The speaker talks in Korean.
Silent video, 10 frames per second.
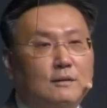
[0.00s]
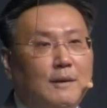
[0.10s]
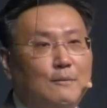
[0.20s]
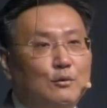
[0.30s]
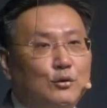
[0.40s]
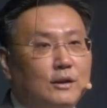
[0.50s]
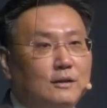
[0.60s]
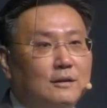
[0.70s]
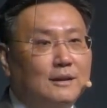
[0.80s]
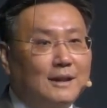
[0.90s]
매물 수
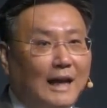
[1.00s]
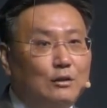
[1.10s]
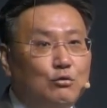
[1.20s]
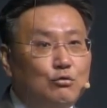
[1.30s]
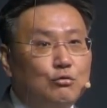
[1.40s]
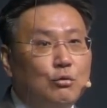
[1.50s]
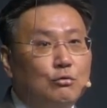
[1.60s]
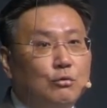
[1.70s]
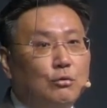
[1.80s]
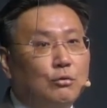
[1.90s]
있는 단추
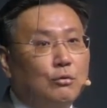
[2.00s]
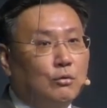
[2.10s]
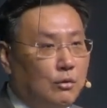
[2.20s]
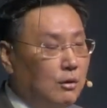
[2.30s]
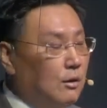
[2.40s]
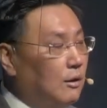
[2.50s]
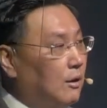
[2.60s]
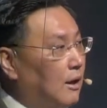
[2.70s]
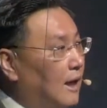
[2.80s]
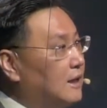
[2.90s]
정도.
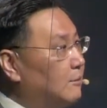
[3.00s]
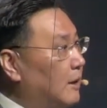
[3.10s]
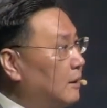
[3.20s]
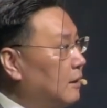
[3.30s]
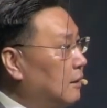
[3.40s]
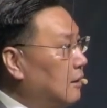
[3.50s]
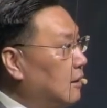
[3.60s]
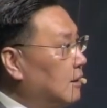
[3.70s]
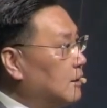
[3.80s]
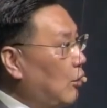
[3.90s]
하지만
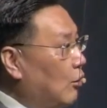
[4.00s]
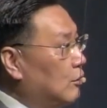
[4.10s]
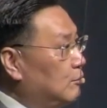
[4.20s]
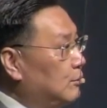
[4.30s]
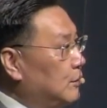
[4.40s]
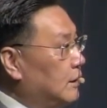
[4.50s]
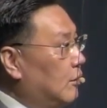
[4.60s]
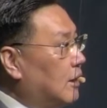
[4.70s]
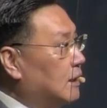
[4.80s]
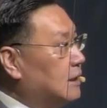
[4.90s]
적은 부분인
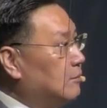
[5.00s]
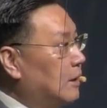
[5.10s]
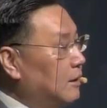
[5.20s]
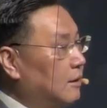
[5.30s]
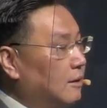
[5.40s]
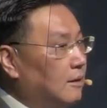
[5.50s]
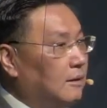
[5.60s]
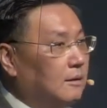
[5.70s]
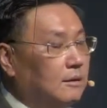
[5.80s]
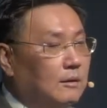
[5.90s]
것 같지만
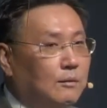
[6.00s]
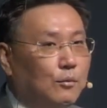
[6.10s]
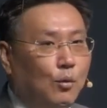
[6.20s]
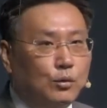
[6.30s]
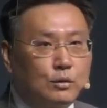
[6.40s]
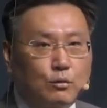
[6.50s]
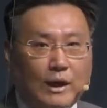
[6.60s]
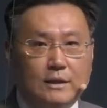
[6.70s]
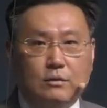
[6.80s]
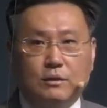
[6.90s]
옷을
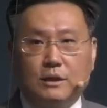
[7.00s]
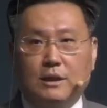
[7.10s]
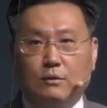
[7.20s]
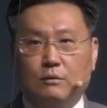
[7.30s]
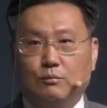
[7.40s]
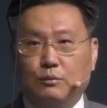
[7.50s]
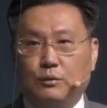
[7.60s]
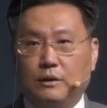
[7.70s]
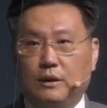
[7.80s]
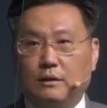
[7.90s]
완성시키고는
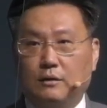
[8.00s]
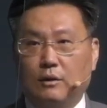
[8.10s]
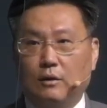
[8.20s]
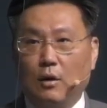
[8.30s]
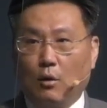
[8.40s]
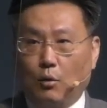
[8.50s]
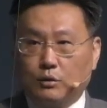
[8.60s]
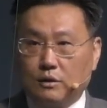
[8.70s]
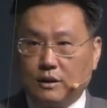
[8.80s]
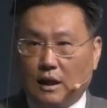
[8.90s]
부분이라는 거예요.
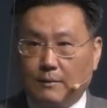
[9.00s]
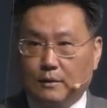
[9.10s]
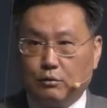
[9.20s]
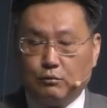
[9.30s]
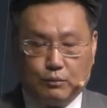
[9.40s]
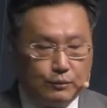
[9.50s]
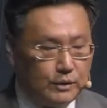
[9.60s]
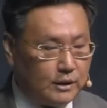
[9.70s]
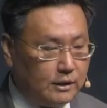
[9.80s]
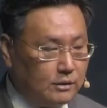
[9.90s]
옷을 잡아주는
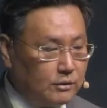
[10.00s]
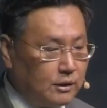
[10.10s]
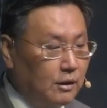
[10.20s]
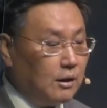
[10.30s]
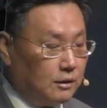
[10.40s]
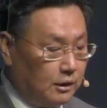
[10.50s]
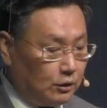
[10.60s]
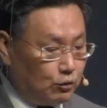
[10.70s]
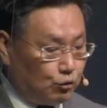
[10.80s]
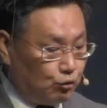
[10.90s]
부분이라는 것이. 그래서
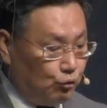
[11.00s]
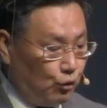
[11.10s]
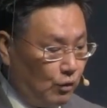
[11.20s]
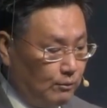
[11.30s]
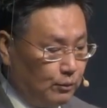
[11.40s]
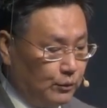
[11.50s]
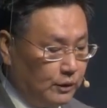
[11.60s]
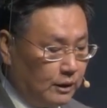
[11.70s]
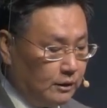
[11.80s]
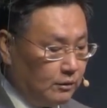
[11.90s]
중요한
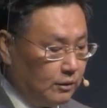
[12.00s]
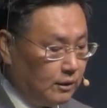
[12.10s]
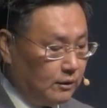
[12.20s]
부분이라는 거예요.